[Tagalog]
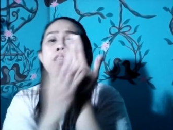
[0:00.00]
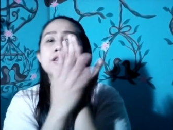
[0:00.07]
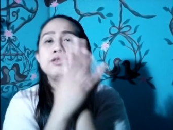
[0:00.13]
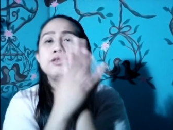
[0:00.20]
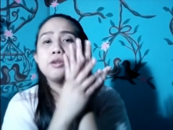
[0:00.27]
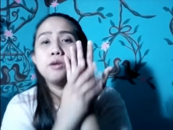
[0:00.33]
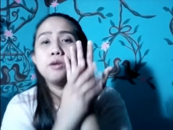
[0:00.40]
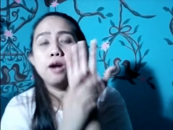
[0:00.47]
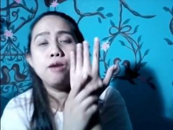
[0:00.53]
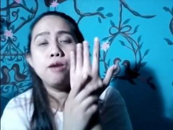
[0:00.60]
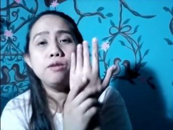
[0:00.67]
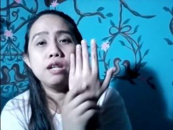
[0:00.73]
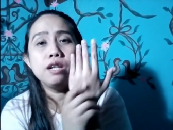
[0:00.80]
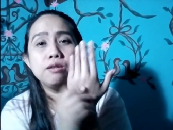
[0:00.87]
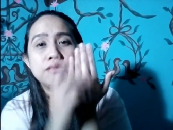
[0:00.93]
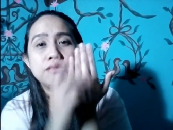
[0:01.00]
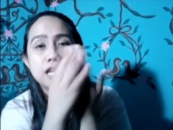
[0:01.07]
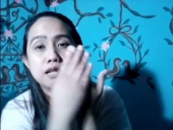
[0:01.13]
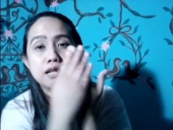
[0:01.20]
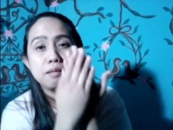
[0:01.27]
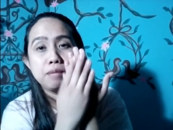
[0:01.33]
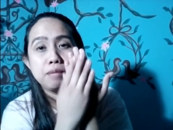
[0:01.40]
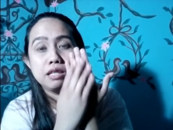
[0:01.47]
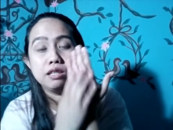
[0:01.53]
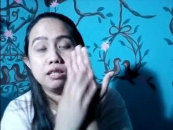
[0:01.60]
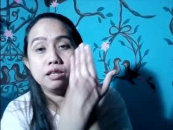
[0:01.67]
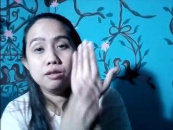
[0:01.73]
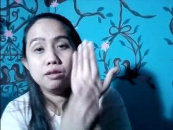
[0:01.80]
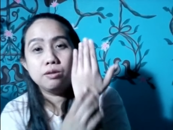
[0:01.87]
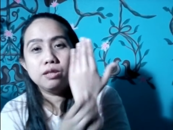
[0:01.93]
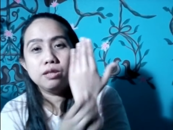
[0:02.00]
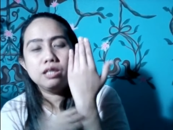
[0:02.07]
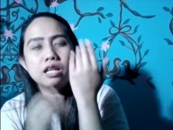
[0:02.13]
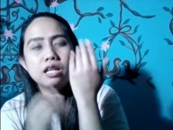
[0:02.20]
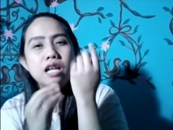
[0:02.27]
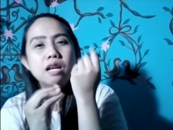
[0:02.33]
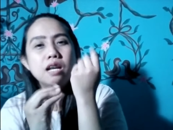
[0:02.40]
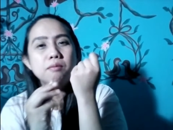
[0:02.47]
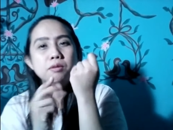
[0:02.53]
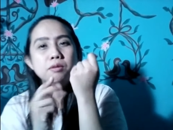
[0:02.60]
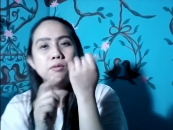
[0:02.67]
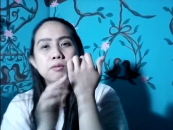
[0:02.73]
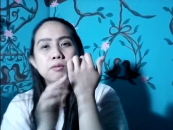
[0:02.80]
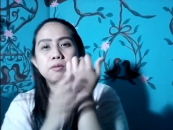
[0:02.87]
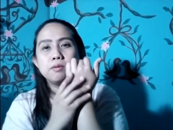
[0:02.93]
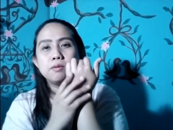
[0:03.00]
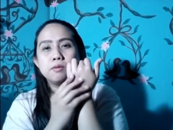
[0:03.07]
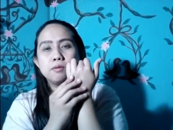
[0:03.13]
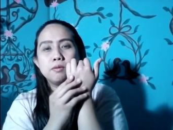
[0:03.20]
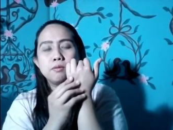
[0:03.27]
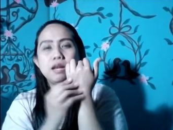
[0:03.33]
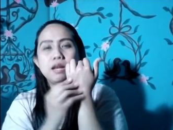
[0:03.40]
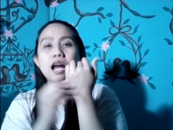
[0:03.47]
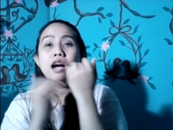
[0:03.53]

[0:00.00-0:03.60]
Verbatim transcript: So, unang-unang napansin ko is kala mo, wala